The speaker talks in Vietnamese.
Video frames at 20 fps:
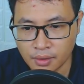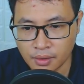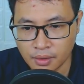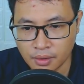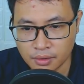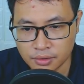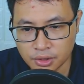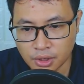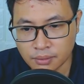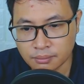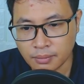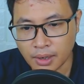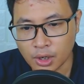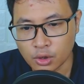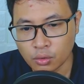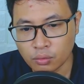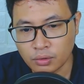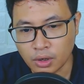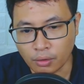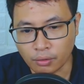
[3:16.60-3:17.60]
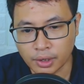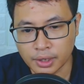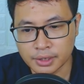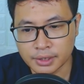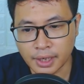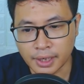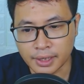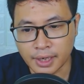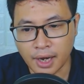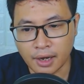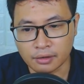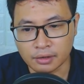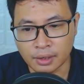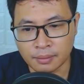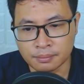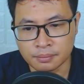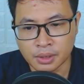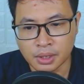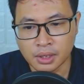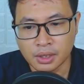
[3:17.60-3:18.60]
Nhưng mà lúc Ngọc Kinh thành hàng
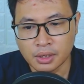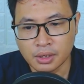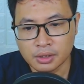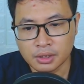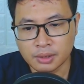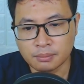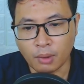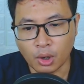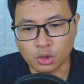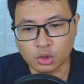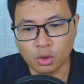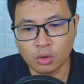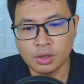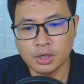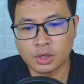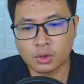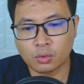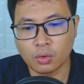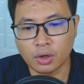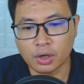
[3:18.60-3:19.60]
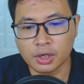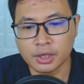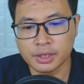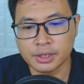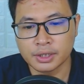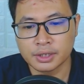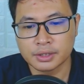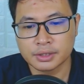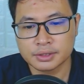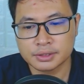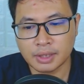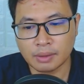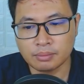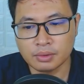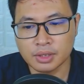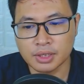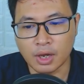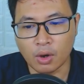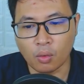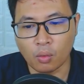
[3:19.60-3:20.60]
lâm Thì mọi nỗ lực của ngươi Xem
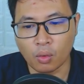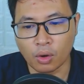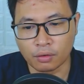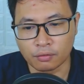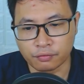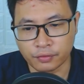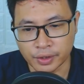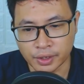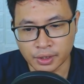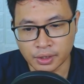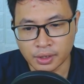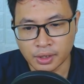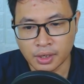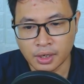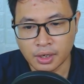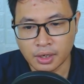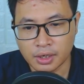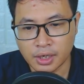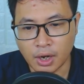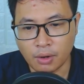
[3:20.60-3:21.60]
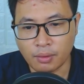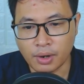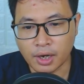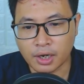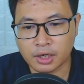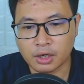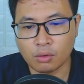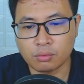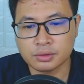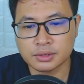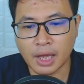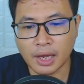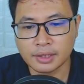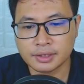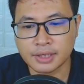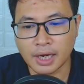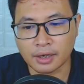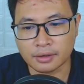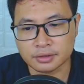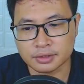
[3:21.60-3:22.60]
như đều uổng phí Đều là công giã
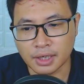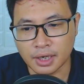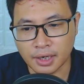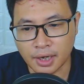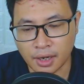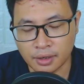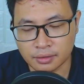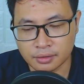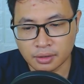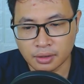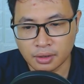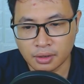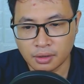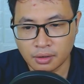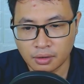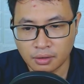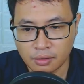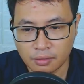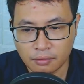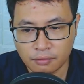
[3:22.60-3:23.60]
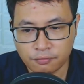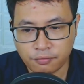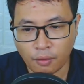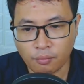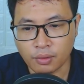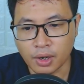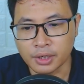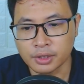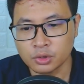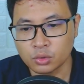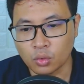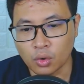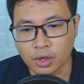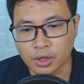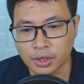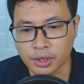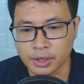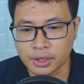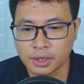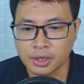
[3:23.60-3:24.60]
chàng xe cát Phong ấn của
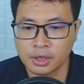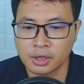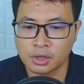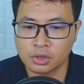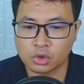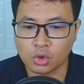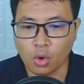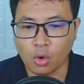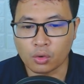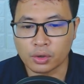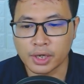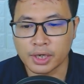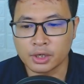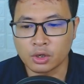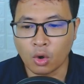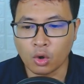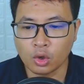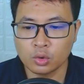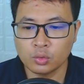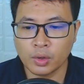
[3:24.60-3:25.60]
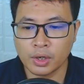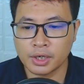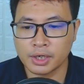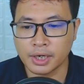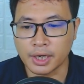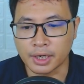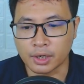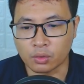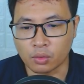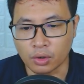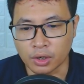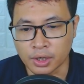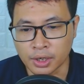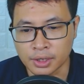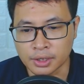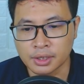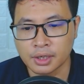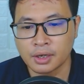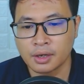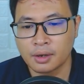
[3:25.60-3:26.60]
ngươi Tổ đình hỗn nguyên đình của
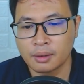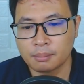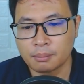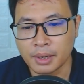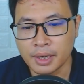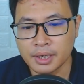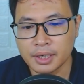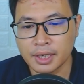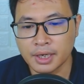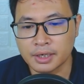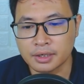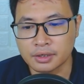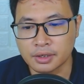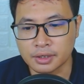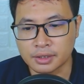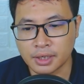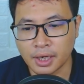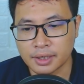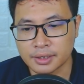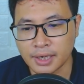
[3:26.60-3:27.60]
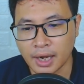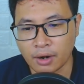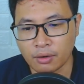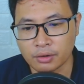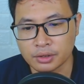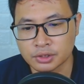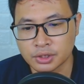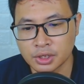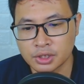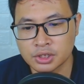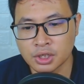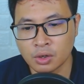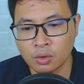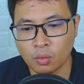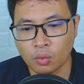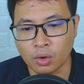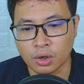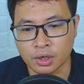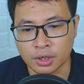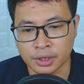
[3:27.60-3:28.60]
ngươi Mấy nghìn người thành đạo ở dưới trứng
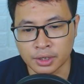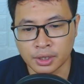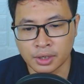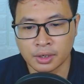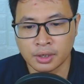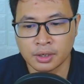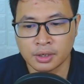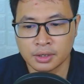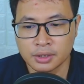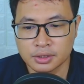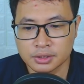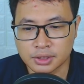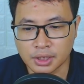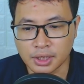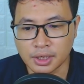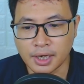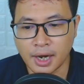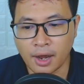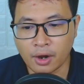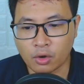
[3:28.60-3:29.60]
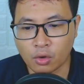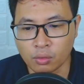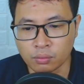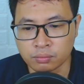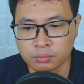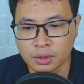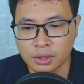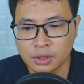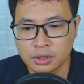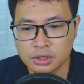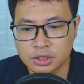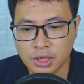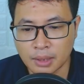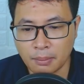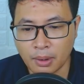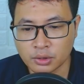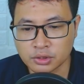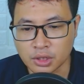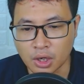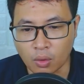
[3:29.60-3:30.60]
của ngươi Di La Cung Chưa
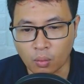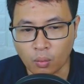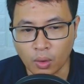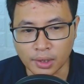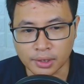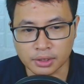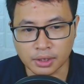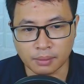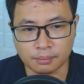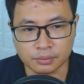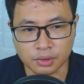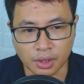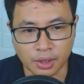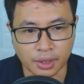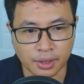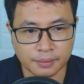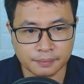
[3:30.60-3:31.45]
bao giờ quan tâm tới